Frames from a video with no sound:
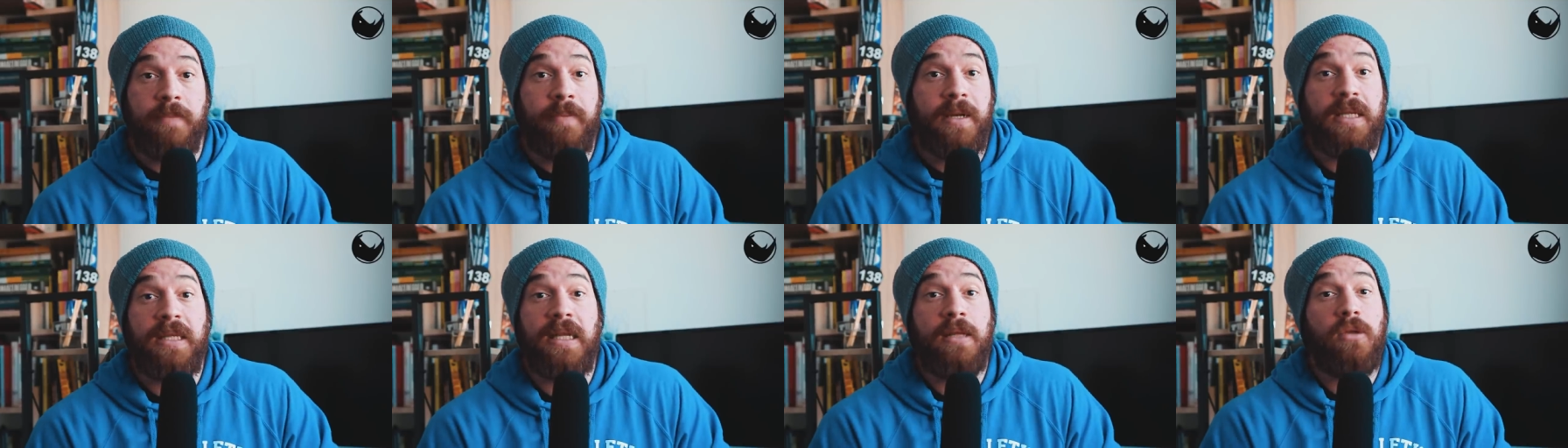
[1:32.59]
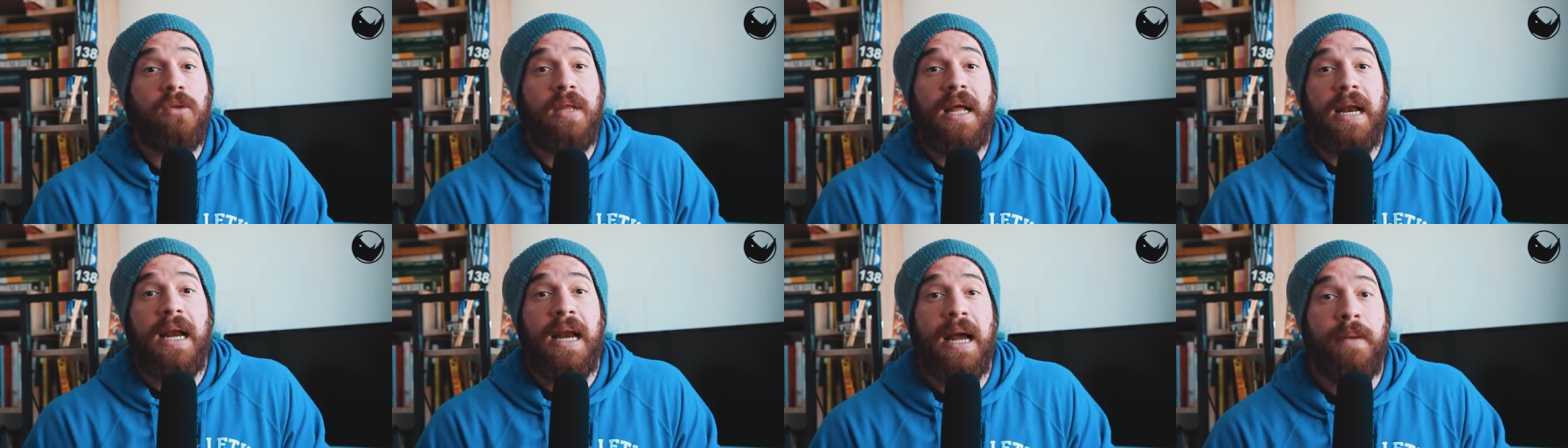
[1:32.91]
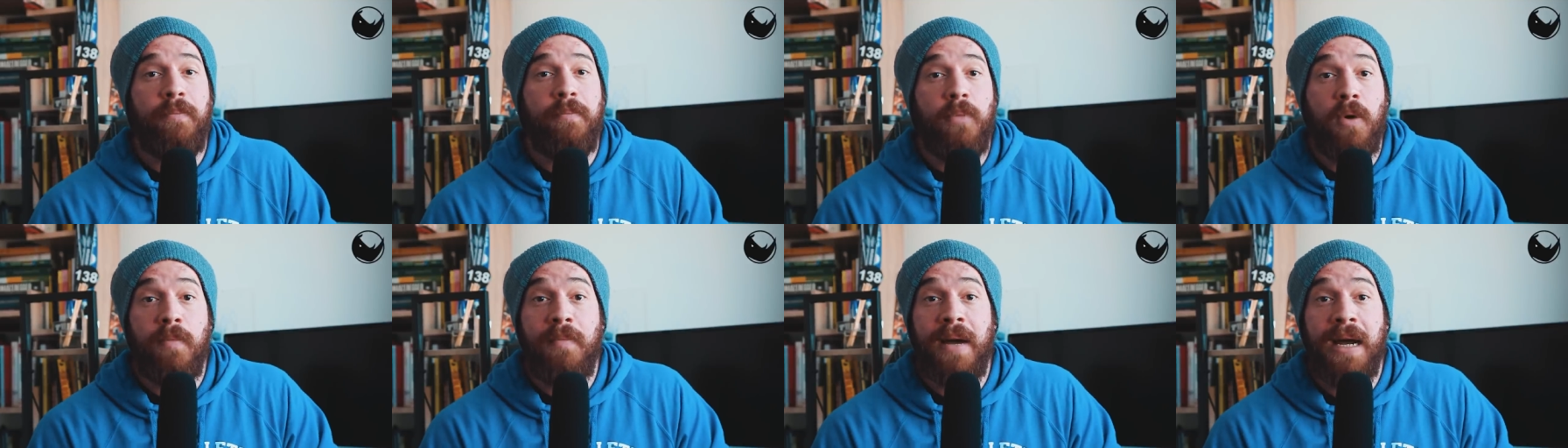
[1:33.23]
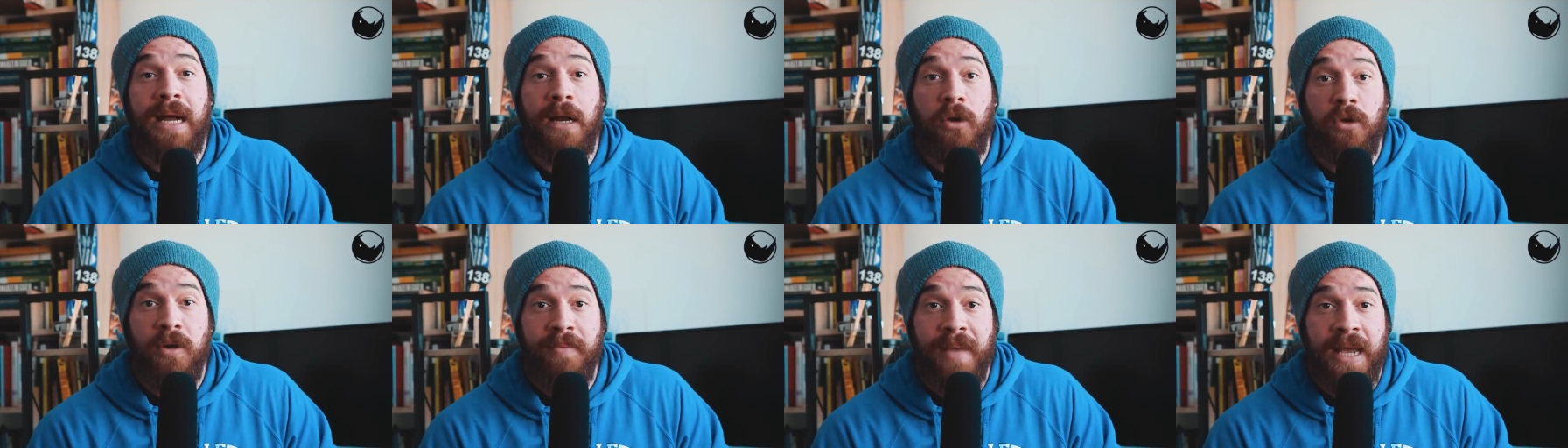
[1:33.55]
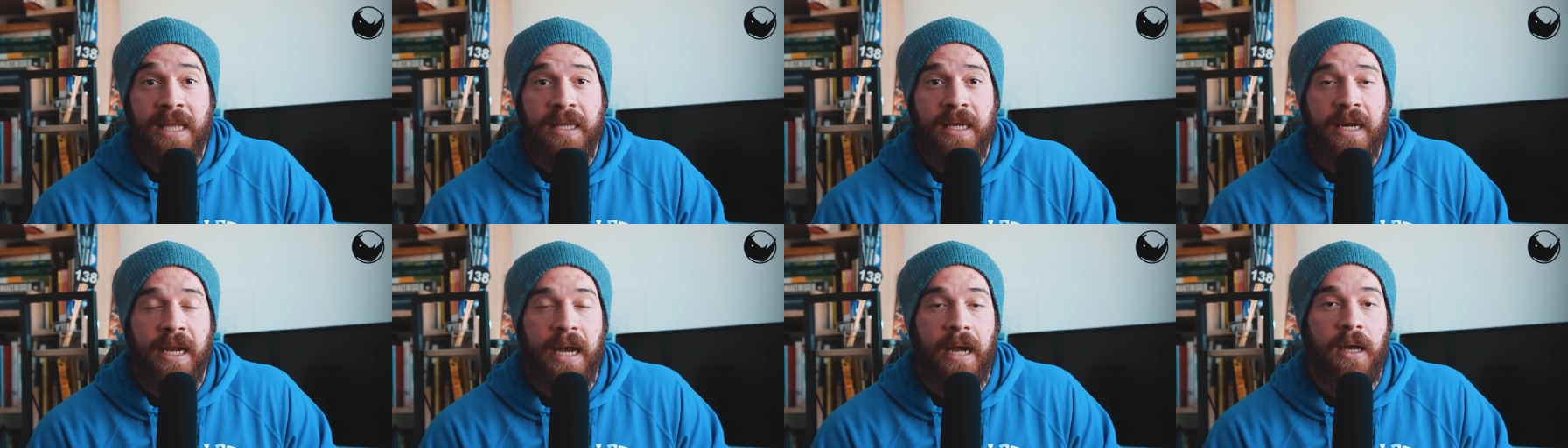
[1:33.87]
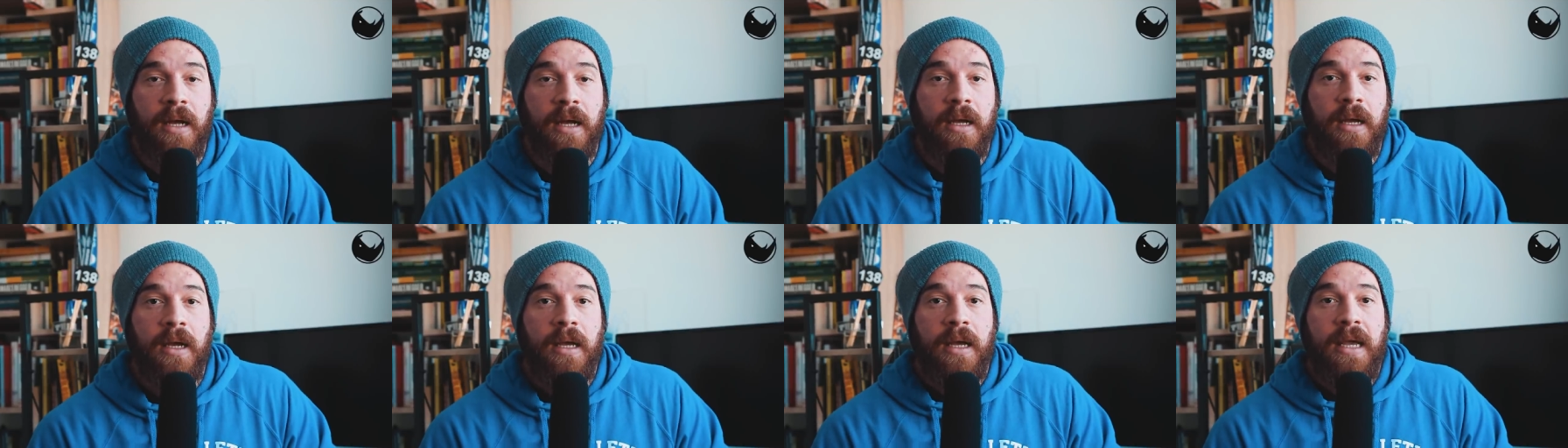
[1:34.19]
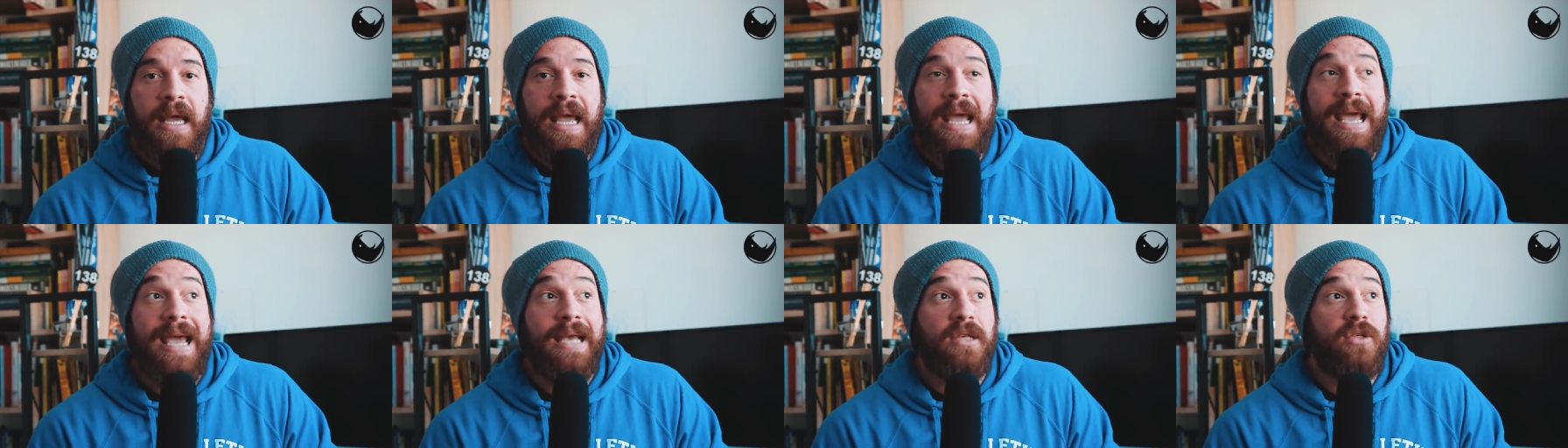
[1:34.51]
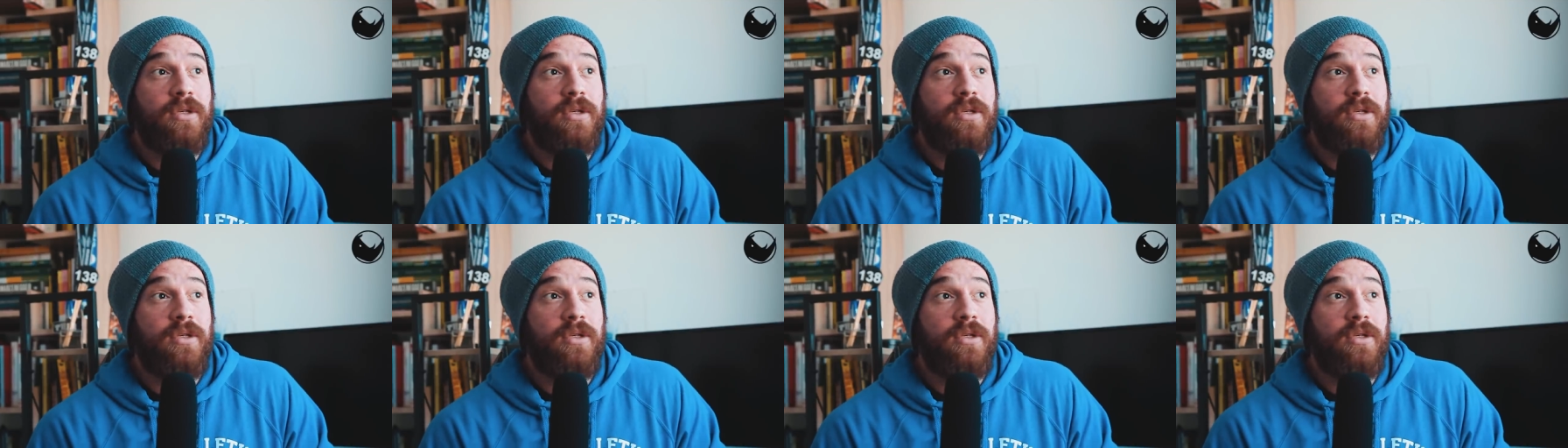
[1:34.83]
Partendo dalla bomba calorimetrica, è